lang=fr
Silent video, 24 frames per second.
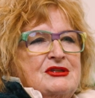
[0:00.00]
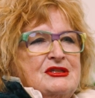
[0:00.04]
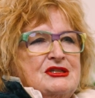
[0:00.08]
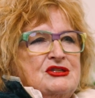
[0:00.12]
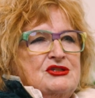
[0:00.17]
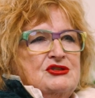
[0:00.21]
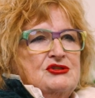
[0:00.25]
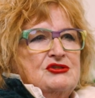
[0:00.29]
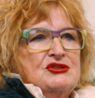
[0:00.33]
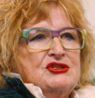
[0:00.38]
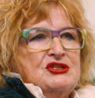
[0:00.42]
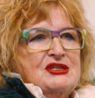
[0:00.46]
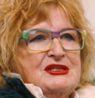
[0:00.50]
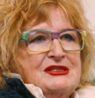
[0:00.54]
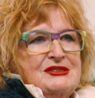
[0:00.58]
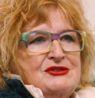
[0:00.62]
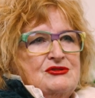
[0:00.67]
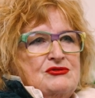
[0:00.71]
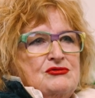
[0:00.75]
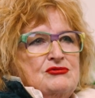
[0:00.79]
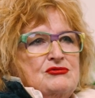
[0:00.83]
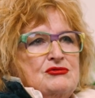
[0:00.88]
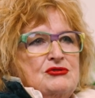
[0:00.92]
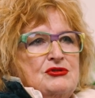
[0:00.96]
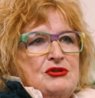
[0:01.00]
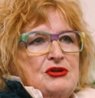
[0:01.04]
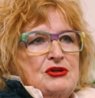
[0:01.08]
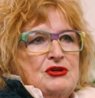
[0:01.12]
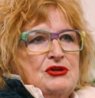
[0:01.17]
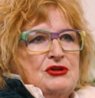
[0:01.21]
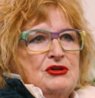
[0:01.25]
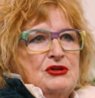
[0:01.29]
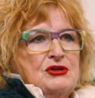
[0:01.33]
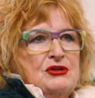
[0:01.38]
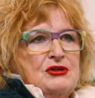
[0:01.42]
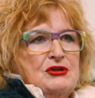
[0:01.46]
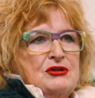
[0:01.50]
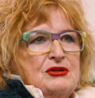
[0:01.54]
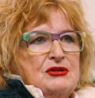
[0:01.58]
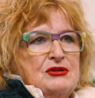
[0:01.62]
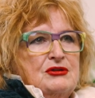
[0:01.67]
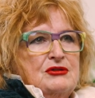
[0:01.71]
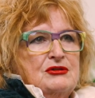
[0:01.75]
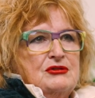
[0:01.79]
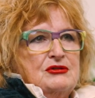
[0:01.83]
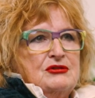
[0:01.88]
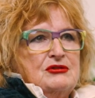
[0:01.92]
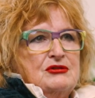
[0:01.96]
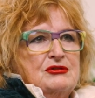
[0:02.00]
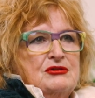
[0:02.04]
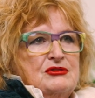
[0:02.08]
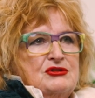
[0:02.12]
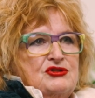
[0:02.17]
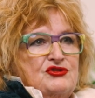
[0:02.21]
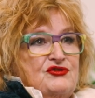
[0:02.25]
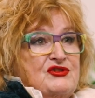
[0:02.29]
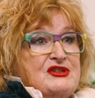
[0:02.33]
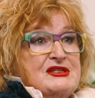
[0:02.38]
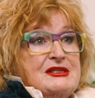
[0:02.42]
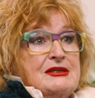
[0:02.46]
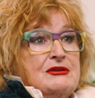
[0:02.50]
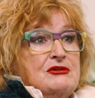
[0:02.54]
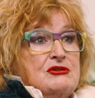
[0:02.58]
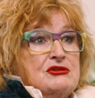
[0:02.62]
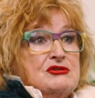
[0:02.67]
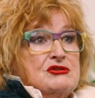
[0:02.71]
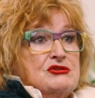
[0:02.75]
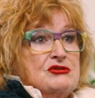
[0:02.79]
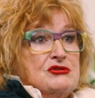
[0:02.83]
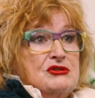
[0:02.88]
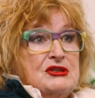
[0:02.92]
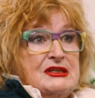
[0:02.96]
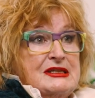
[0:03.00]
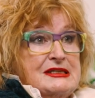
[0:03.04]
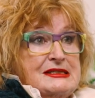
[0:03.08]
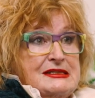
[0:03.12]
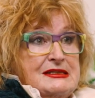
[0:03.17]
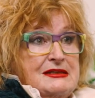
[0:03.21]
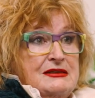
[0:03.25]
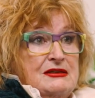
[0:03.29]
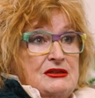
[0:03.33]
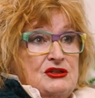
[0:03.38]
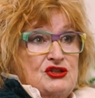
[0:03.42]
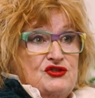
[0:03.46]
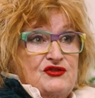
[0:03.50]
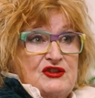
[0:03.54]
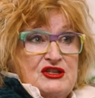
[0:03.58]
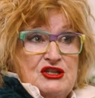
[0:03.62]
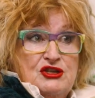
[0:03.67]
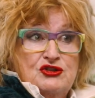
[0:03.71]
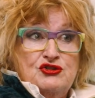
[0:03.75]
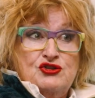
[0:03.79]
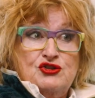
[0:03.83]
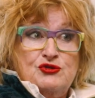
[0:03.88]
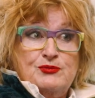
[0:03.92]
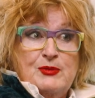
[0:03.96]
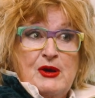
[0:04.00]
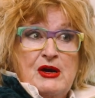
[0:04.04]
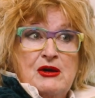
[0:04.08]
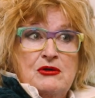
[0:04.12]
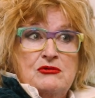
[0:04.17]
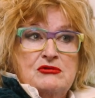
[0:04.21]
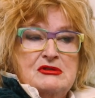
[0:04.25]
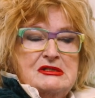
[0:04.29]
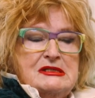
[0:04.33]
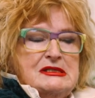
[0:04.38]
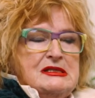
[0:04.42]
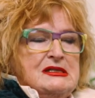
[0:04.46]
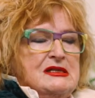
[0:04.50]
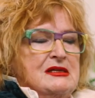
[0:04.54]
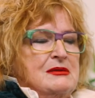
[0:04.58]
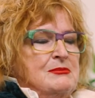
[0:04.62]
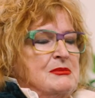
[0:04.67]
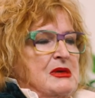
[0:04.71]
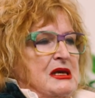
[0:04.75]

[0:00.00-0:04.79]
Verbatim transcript: déjà, j'ai su que je faisais que ça, dessiner. Je faisais du sport aussi,